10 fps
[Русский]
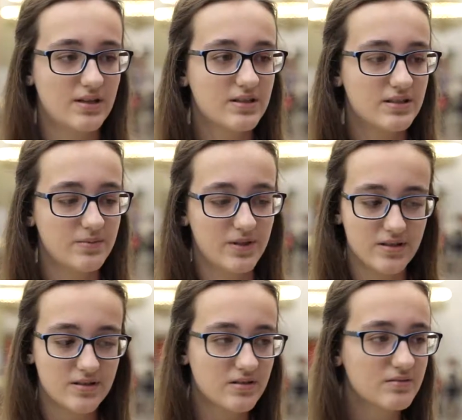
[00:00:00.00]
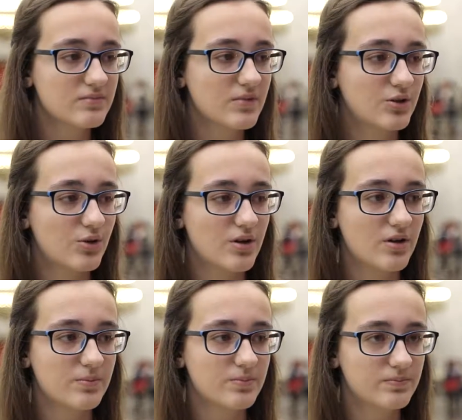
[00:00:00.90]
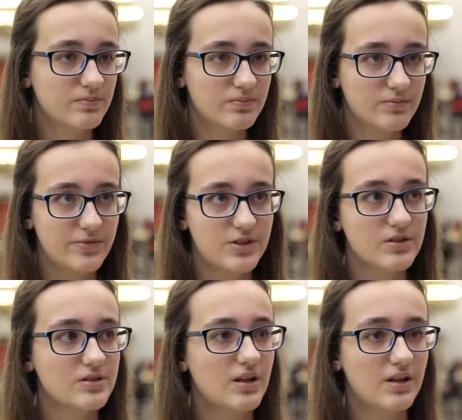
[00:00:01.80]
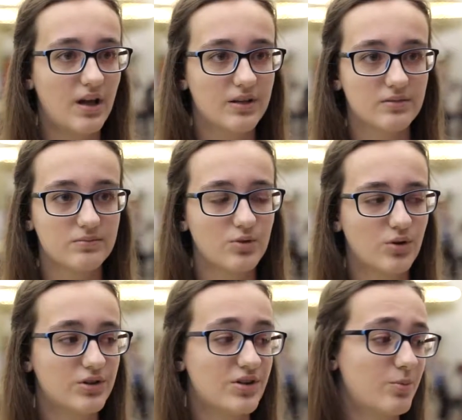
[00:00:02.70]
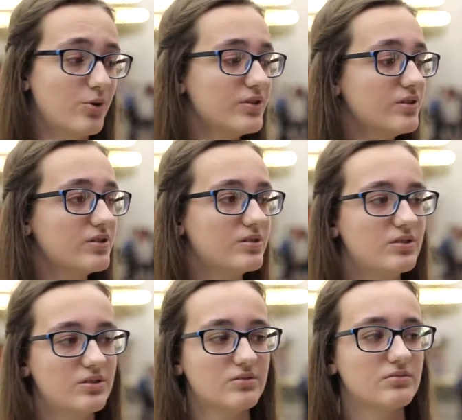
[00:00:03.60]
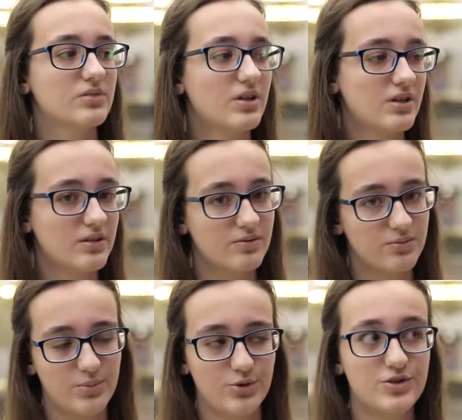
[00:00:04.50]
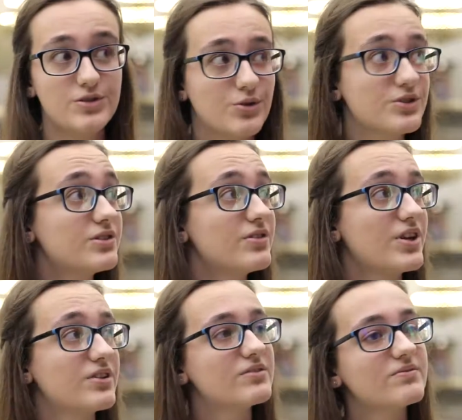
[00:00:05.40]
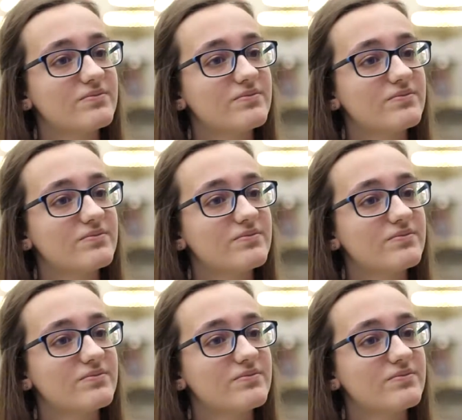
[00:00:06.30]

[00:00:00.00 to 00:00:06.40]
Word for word: смерти, которая видела солдатом, немного доработала, и получилось такое стихотворение.